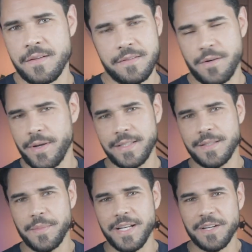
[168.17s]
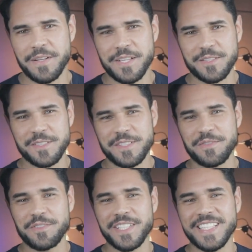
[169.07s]
Não, aí também não, né? Só se você
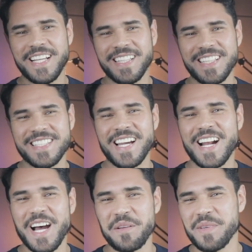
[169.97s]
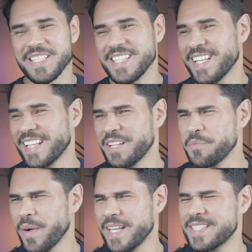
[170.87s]
for ali das Arábias, sei lá, tem um
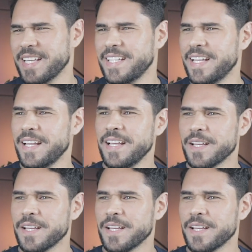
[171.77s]
país aí, né?